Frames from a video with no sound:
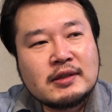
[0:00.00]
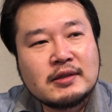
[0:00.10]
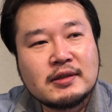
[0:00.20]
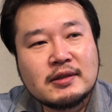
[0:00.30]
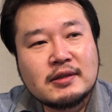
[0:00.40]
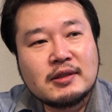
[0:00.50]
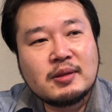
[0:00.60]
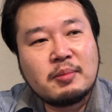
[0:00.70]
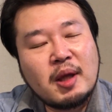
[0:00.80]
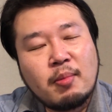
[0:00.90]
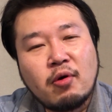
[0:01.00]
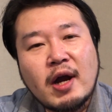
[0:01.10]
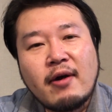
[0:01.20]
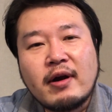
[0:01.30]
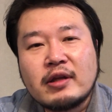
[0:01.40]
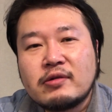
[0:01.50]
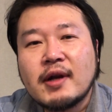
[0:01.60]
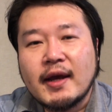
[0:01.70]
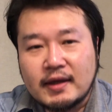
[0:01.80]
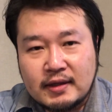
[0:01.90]
うんメモ代わりぐ
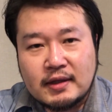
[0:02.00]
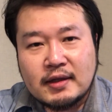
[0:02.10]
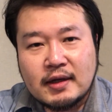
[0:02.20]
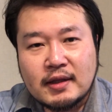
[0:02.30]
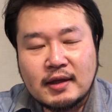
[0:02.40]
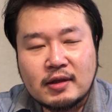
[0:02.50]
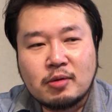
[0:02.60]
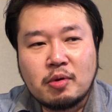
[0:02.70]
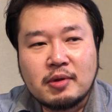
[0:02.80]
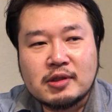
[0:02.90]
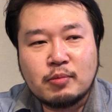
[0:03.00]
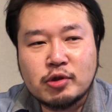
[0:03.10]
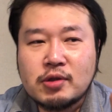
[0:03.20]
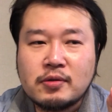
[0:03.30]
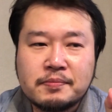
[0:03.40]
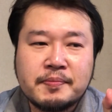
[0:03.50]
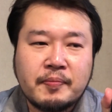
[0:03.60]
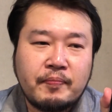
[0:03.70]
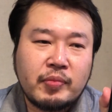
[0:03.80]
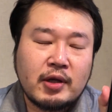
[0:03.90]
らいかなと思いますもちろ
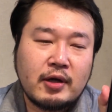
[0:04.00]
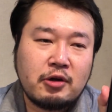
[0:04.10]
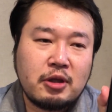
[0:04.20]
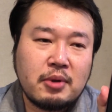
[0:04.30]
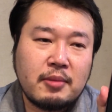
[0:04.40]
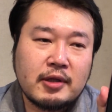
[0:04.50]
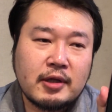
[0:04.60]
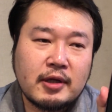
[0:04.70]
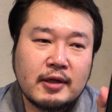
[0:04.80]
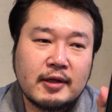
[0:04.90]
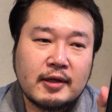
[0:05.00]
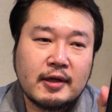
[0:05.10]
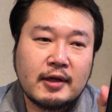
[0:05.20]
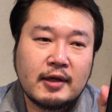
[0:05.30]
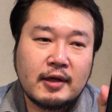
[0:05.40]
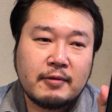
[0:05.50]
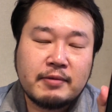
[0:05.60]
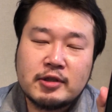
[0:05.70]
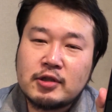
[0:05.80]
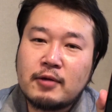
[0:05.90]
んあの今まで
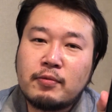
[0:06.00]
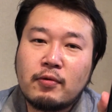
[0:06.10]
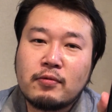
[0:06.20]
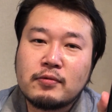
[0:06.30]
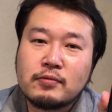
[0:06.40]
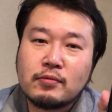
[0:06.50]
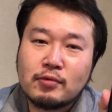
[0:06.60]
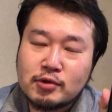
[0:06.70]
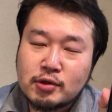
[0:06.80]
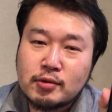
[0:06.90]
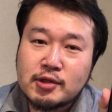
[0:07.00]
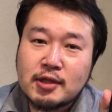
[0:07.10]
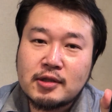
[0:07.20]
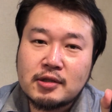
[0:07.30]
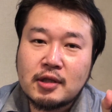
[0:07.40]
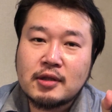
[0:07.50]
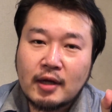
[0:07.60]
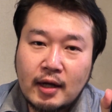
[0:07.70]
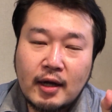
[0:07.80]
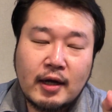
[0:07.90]
フィーチャーフォンをずっと使って
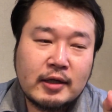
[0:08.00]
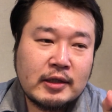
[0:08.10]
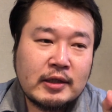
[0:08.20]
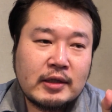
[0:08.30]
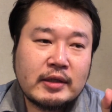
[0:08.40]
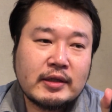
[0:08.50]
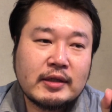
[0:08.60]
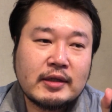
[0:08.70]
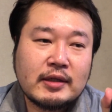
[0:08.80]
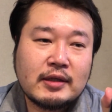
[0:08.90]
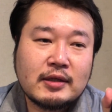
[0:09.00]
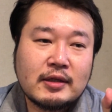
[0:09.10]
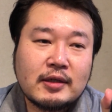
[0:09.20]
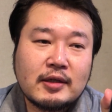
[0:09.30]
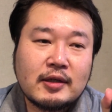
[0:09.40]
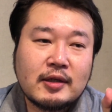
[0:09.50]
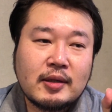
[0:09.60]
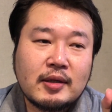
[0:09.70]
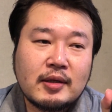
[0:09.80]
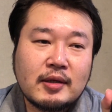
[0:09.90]
た、
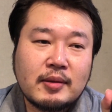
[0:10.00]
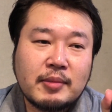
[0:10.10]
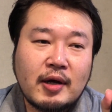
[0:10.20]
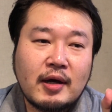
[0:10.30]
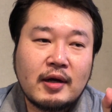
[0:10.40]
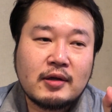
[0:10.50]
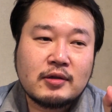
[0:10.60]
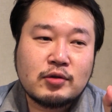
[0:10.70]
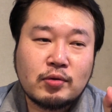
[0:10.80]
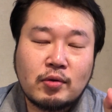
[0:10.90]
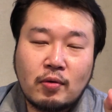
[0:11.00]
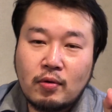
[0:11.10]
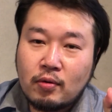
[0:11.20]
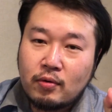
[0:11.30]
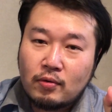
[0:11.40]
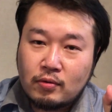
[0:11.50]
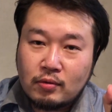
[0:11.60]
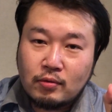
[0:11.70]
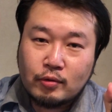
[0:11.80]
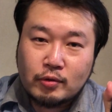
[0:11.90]
えー、まあちょっとこ
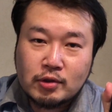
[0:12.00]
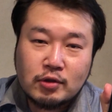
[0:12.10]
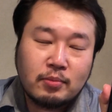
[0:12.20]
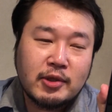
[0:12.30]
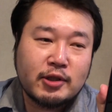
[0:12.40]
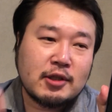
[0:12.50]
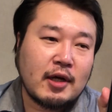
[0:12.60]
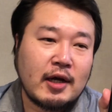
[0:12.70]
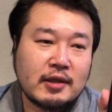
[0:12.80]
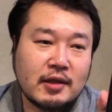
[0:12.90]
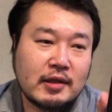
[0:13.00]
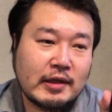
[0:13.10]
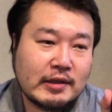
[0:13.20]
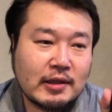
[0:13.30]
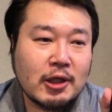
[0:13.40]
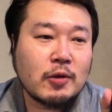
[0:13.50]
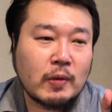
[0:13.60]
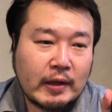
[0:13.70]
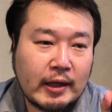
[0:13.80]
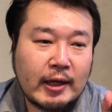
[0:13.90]
うお年を召した方であったりと
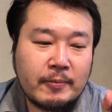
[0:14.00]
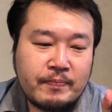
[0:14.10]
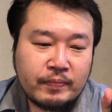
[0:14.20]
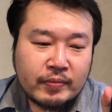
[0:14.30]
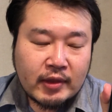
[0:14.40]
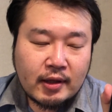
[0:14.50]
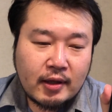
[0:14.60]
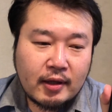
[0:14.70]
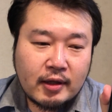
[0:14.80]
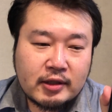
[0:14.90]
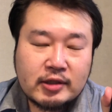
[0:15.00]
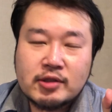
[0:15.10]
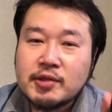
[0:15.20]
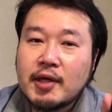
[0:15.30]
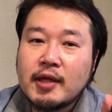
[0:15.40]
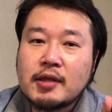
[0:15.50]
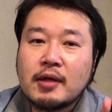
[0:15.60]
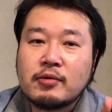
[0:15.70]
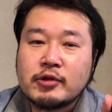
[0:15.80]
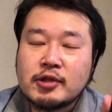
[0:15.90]
か、えー、キッズ携
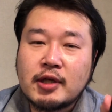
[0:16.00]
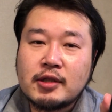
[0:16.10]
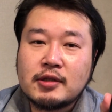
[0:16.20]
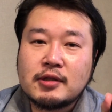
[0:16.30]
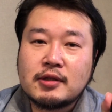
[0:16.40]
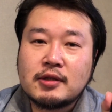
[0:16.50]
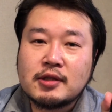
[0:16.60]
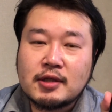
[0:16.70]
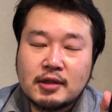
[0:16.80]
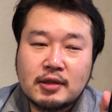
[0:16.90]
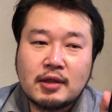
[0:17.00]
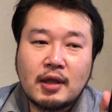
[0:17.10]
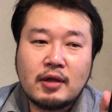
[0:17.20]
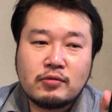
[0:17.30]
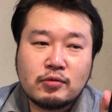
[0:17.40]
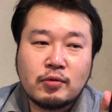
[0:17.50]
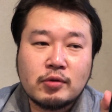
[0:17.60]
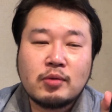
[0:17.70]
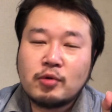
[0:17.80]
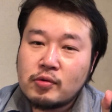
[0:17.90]
帯を使っている
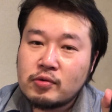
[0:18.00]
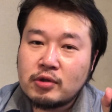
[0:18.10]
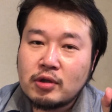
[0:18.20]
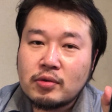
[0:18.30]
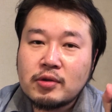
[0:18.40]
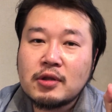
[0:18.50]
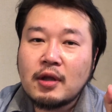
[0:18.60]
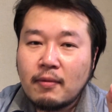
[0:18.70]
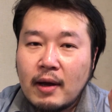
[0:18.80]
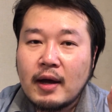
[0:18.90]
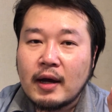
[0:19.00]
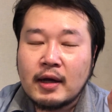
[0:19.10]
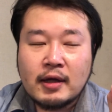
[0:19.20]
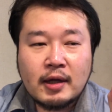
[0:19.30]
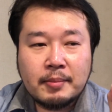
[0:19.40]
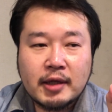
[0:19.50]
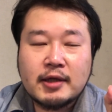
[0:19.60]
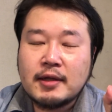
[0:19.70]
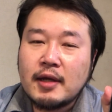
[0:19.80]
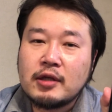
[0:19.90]
子供にとってはまあ
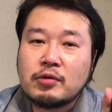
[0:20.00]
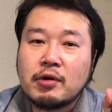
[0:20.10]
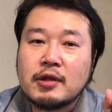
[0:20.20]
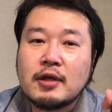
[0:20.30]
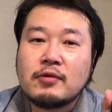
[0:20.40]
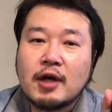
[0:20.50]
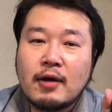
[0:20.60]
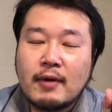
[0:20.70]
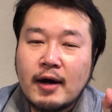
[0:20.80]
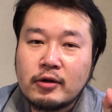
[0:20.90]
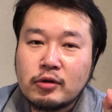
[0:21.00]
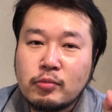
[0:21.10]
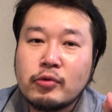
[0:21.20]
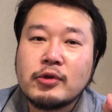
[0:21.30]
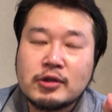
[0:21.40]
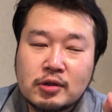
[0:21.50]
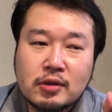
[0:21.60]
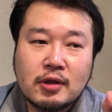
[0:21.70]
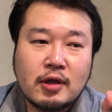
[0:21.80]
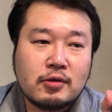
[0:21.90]
綺麗に撮れてる感はあると思うんで
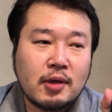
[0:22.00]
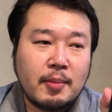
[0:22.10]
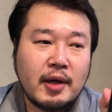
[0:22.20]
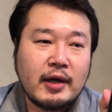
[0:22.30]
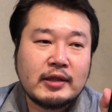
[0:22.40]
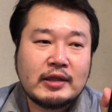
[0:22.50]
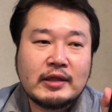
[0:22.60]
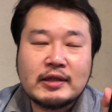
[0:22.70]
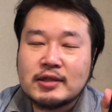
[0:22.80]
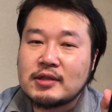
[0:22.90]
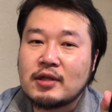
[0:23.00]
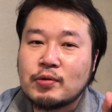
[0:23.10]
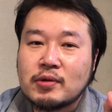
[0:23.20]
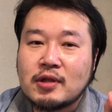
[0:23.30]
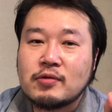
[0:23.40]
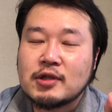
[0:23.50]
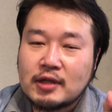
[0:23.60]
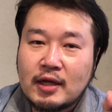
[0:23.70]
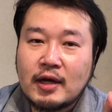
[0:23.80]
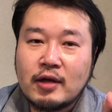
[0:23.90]
すあとはまあ DS で撮ってるじゃ
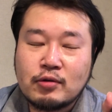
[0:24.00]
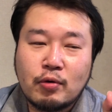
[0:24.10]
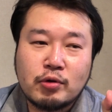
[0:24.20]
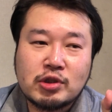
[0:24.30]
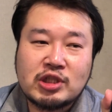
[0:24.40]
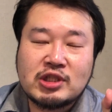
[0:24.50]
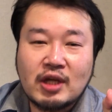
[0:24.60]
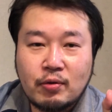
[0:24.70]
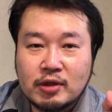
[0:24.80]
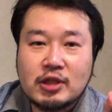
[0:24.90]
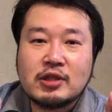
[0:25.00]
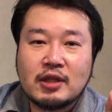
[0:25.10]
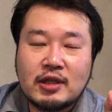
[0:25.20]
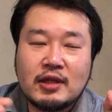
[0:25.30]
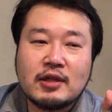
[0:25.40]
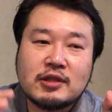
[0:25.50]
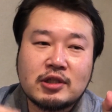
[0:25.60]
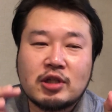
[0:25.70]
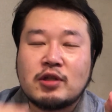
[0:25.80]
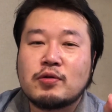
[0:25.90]
ないああいうこうちっちゃい子たちって DS で
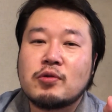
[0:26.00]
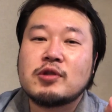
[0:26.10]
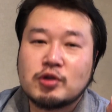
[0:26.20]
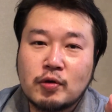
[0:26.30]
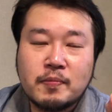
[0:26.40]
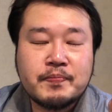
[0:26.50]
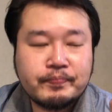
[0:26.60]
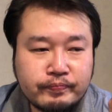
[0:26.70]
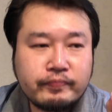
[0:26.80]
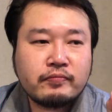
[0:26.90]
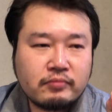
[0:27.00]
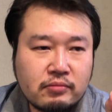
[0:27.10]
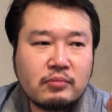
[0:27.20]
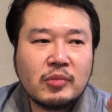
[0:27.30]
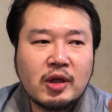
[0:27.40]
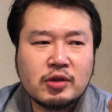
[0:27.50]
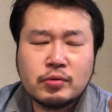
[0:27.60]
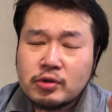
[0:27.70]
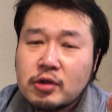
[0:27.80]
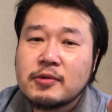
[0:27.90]
写真撮るでしょ
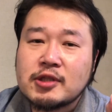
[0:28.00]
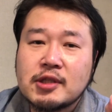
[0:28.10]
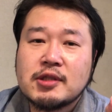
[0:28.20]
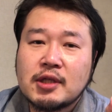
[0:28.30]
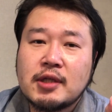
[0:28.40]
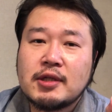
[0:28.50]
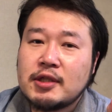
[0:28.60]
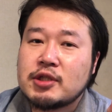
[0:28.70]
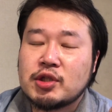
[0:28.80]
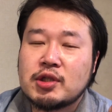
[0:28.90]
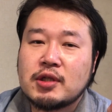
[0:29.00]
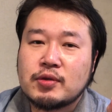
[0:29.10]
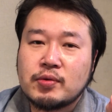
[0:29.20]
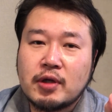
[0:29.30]
それよりは全然いい写真が撮